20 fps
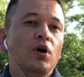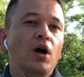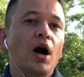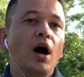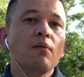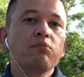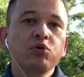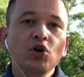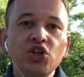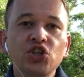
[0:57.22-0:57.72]

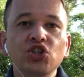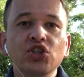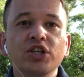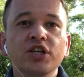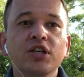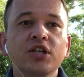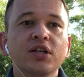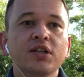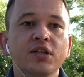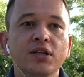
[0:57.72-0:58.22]

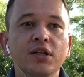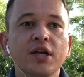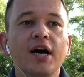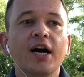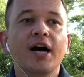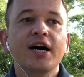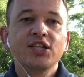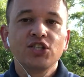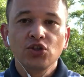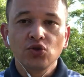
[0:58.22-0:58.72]
Обычно
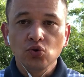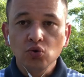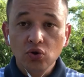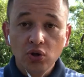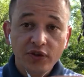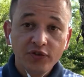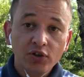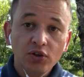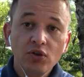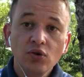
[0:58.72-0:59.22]
на один
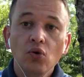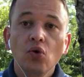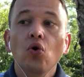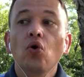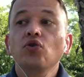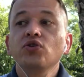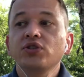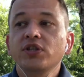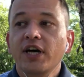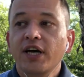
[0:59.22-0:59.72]
уровень
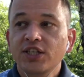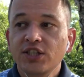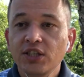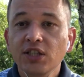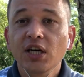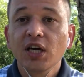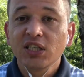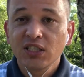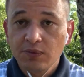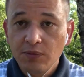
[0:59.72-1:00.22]
уходит
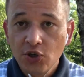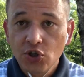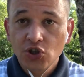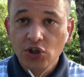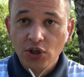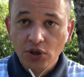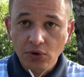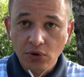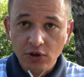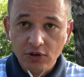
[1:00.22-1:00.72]
один
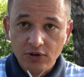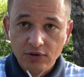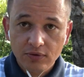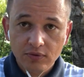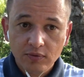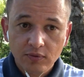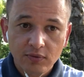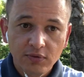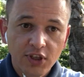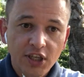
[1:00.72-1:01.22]
академический год.
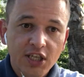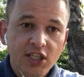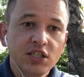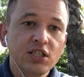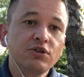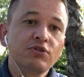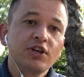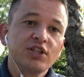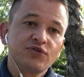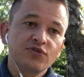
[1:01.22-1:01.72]

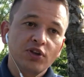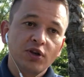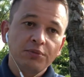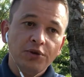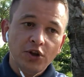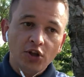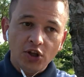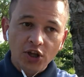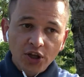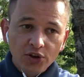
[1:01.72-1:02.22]
Если у вас
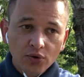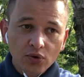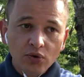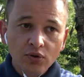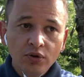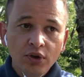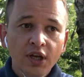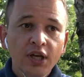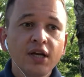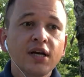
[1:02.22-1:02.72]
времени
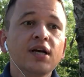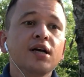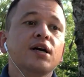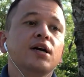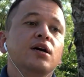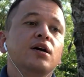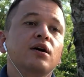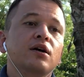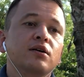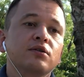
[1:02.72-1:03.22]
нету,
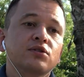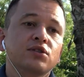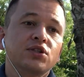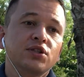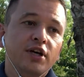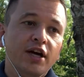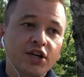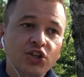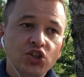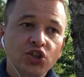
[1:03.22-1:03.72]
э,
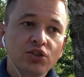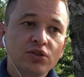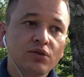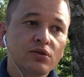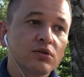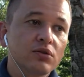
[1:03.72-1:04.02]
значит,